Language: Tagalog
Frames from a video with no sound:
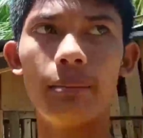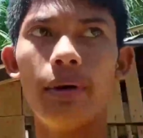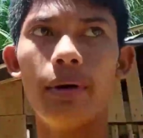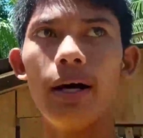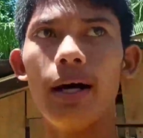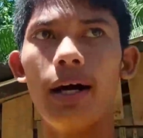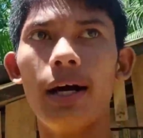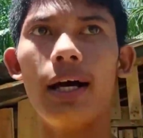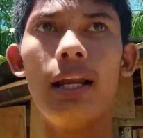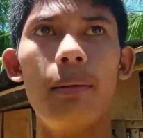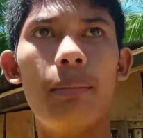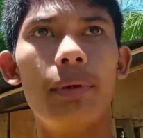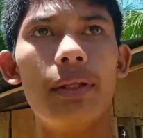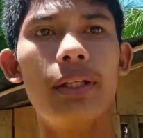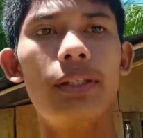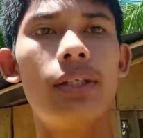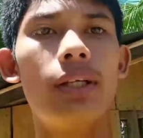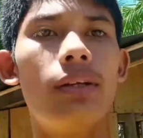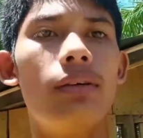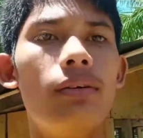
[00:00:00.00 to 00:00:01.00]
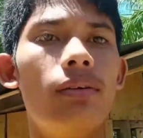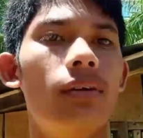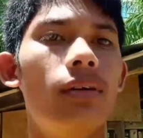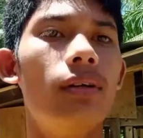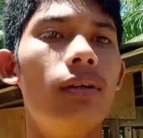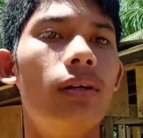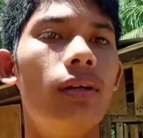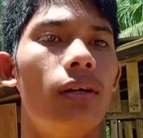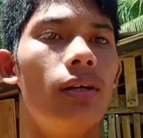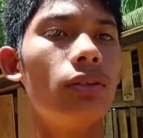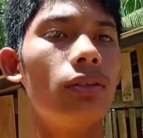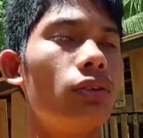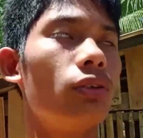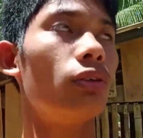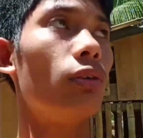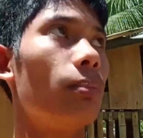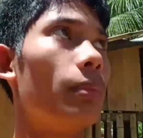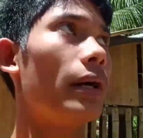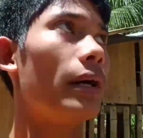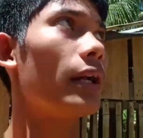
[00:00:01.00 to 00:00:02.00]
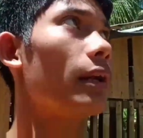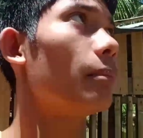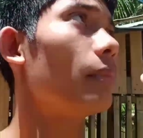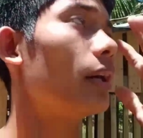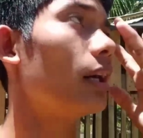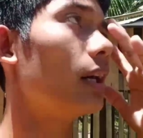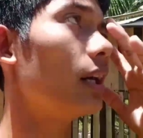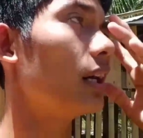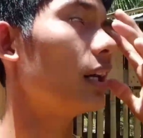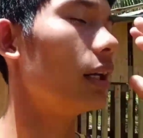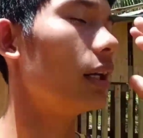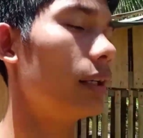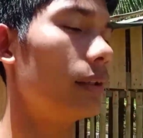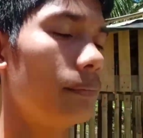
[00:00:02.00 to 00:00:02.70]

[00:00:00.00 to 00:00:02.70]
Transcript: mga kalapatids ano so para ma